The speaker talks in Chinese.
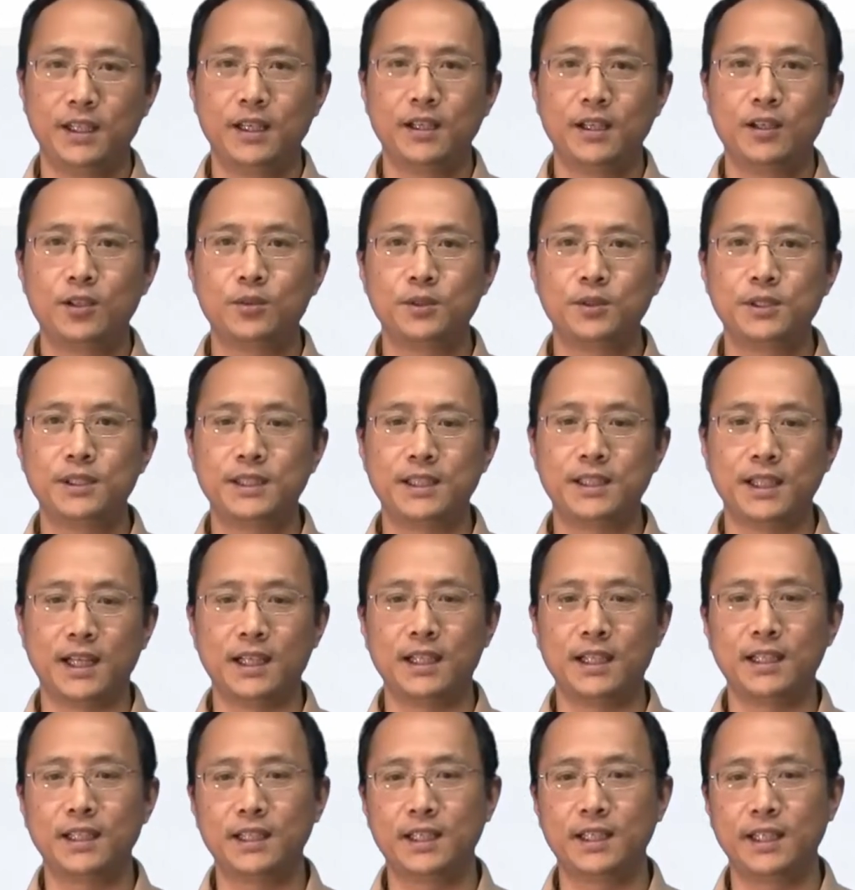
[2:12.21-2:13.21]
公司甲
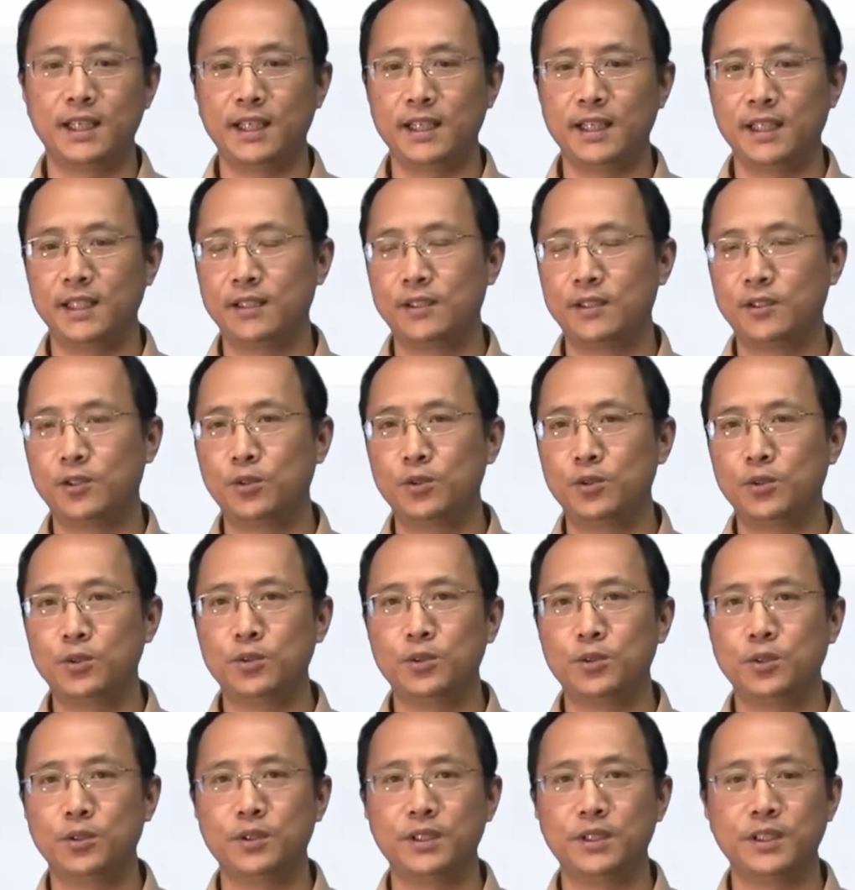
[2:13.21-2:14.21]
呢给公路
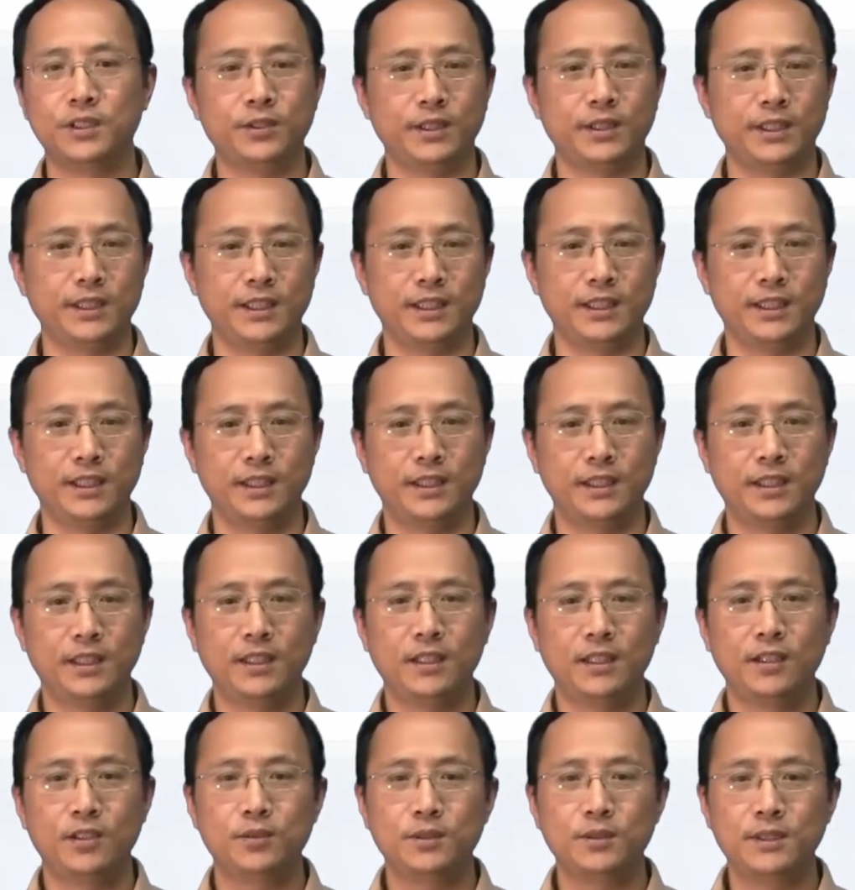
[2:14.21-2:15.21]
供应水泥，
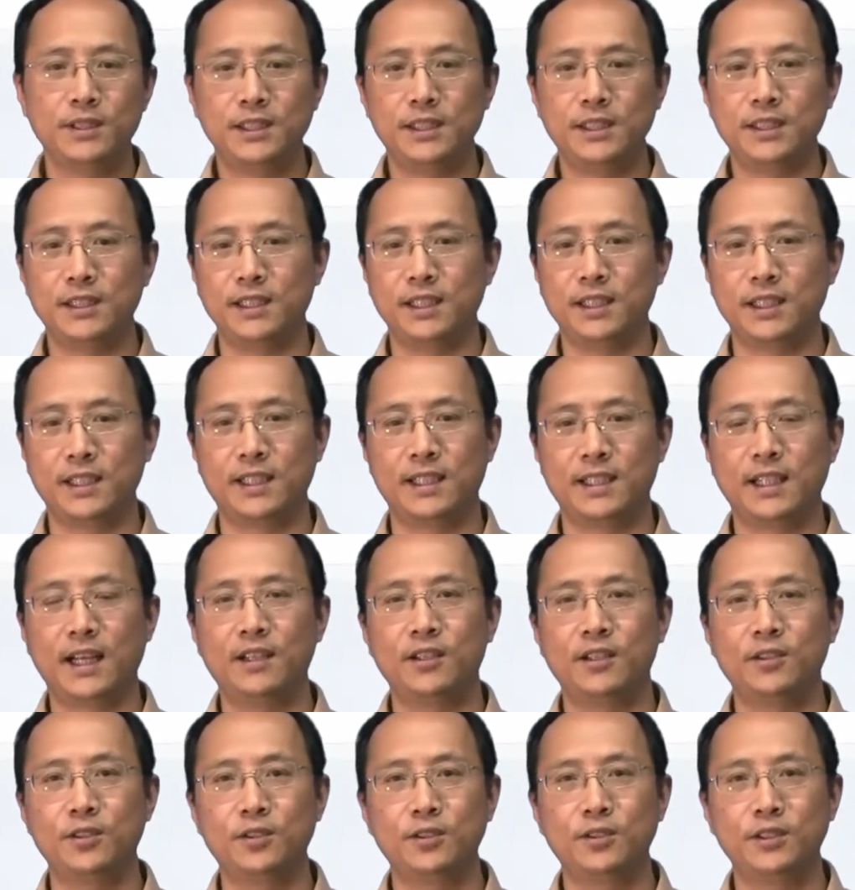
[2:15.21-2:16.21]
公司乙呢给大
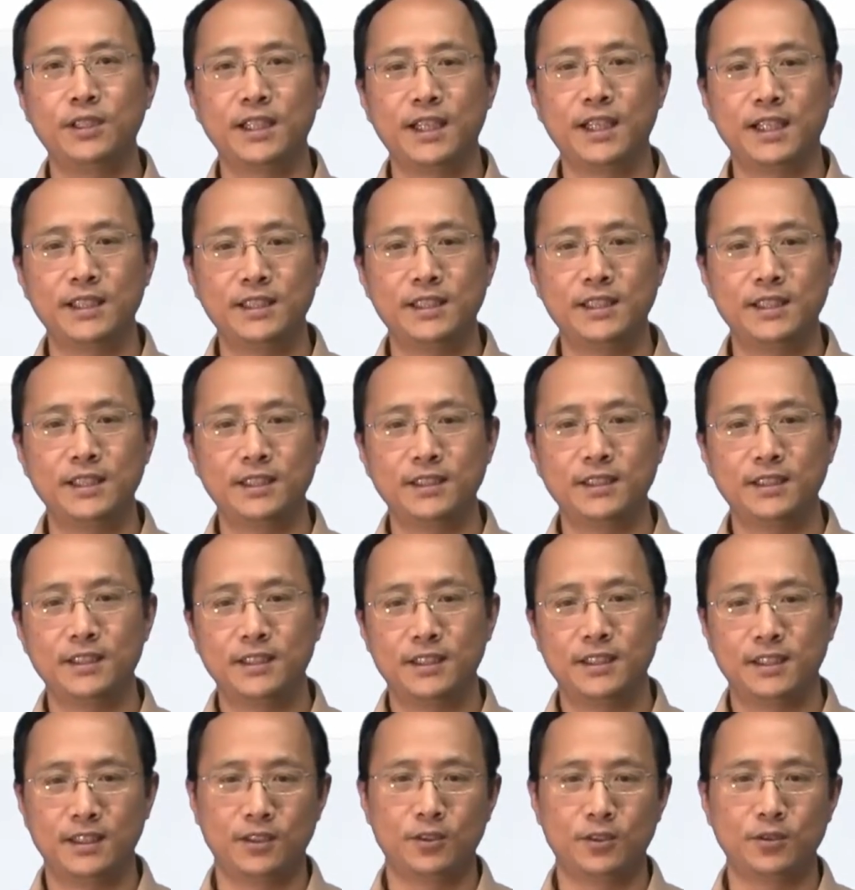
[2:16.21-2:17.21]
楼供应钢筋，
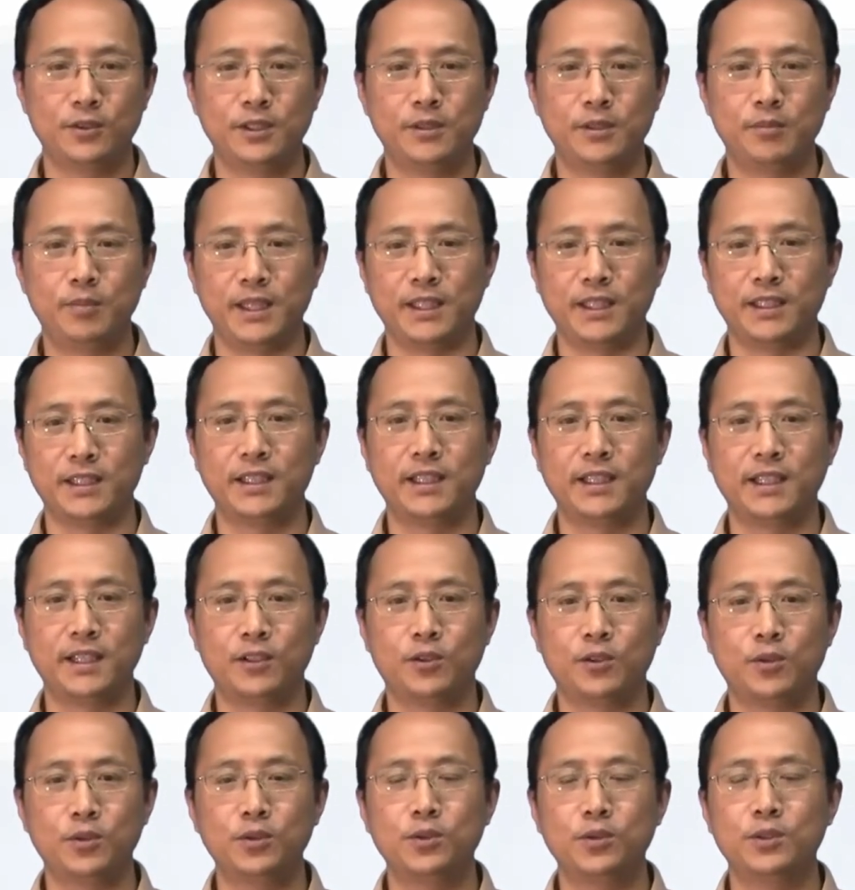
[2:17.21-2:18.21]
公司丙呢给
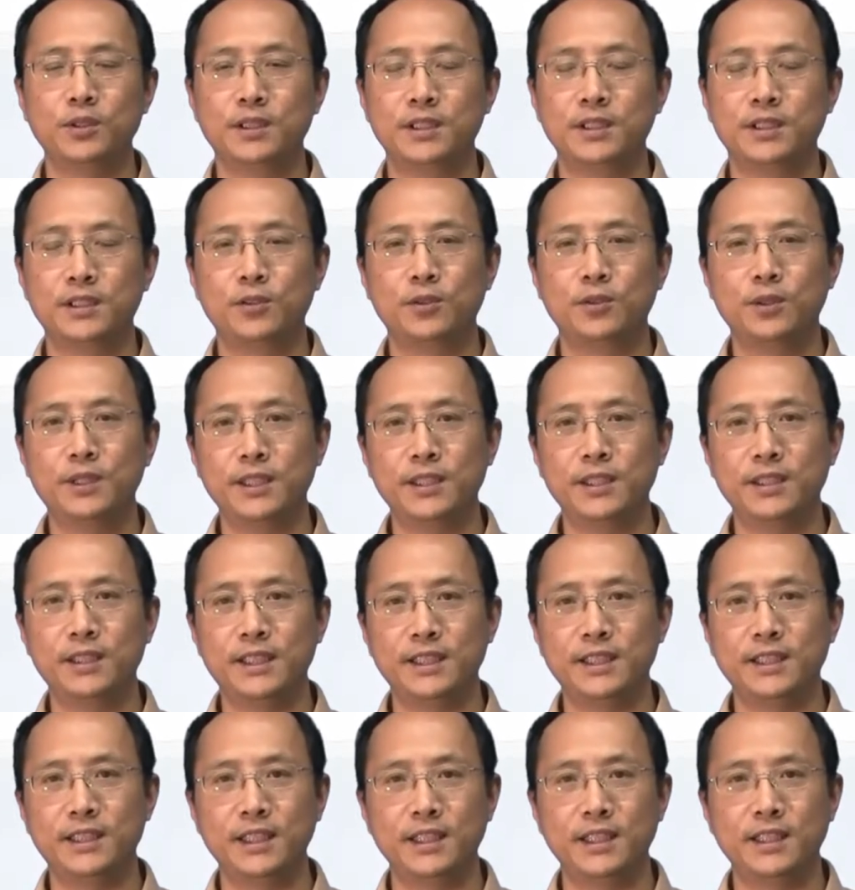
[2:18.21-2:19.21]
公路供应沥
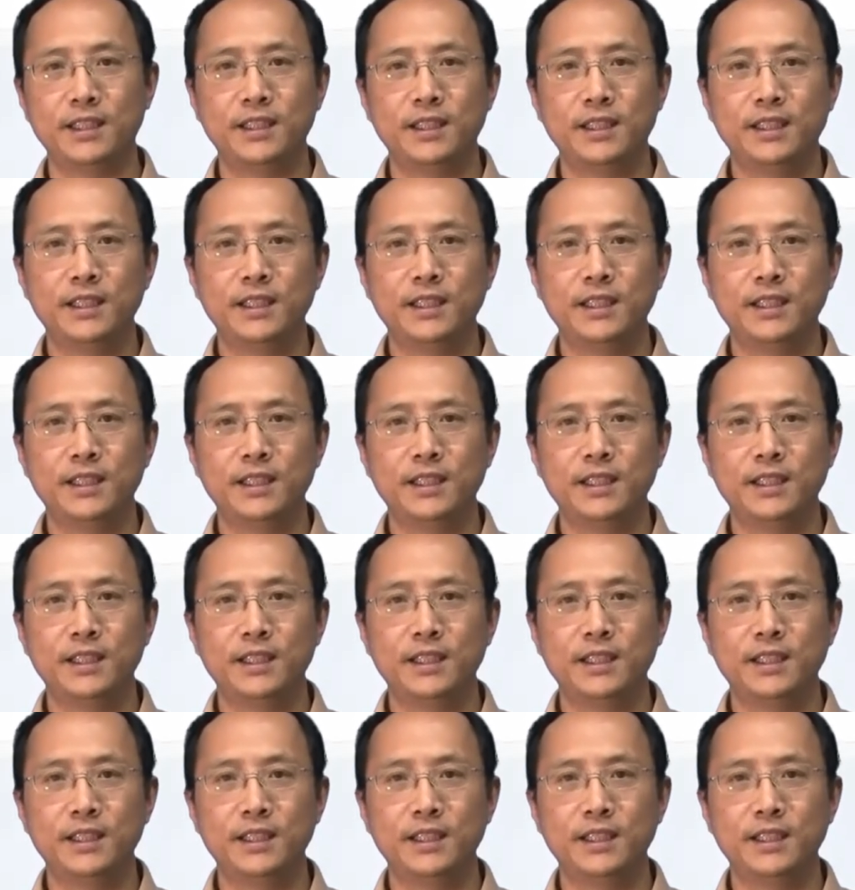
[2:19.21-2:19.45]
青。